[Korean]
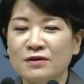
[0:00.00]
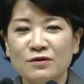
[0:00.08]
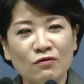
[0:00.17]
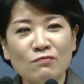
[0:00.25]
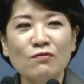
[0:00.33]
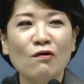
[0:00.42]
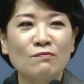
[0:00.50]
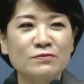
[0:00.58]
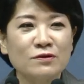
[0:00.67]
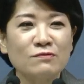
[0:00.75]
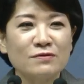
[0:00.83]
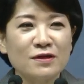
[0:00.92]
이건 뭐
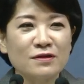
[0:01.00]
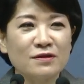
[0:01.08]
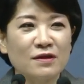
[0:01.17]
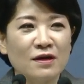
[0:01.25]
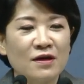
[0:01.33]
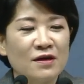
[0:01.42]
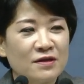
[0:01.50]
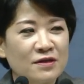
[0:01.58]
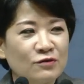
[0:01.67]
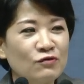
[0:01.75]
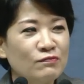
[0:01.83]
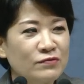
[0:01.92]
엄청난
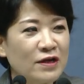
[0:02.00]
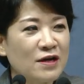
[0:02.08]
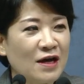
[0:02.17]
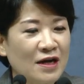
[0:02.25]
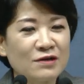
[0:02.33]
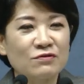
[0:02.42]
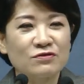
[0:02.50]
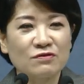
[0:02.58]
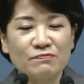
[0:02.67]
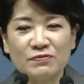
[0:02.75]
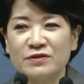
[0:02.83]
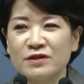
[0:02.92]
기도 부대가 가는 거죠.
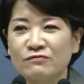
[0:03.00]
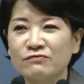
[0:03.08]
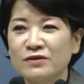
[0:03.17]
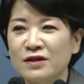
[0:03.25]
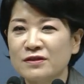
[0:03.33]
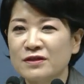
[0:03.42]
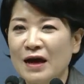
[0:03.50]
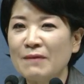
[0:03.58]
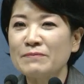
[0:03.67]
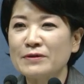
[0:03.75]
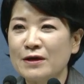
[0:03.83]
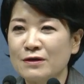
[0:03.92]
빛의 군단들이
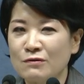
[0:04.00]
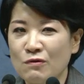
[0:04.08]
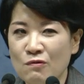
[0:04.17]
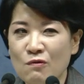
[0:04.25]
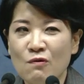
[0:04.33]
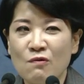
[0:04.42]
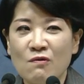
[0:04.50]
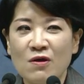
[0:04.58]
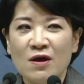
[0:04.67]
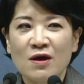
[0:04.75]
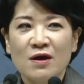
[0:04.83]
함께 하는 거고.